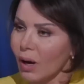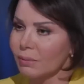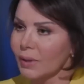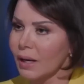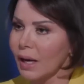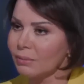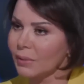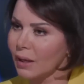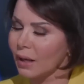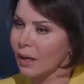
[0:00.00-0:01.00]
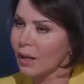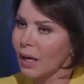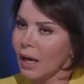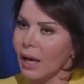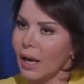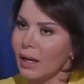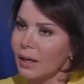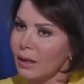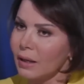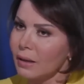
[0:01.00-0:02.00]
وعبد الله عبد الله
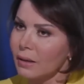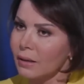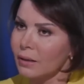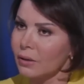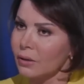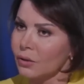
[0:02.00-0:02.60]
هل آه،